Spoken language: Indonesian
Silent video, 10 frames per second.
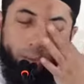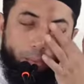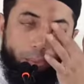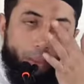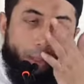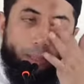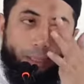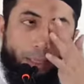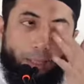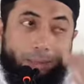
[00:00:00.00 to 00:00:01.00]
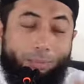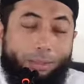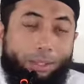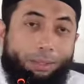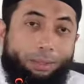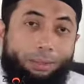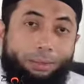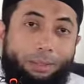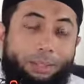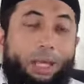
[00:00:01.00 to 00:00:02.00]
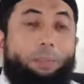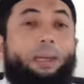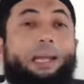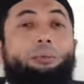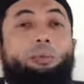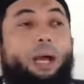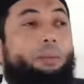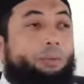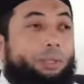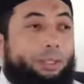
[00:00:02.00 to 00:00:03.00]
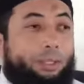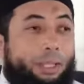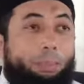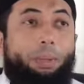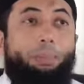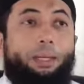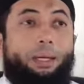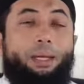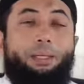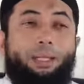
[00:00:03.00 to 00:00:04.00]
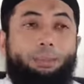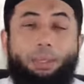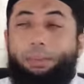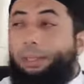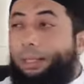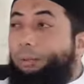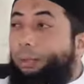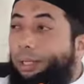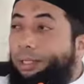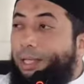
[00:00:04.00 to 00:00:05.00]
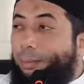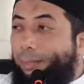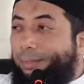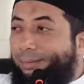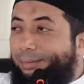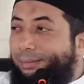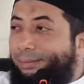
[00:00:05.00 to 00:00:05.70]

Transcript: Kemudian ditanya lagi sama syekhnya, siapa ratu kamu di sini? Yang pimpin negara ini siapa? Dia bilang Ratu Elizabeth.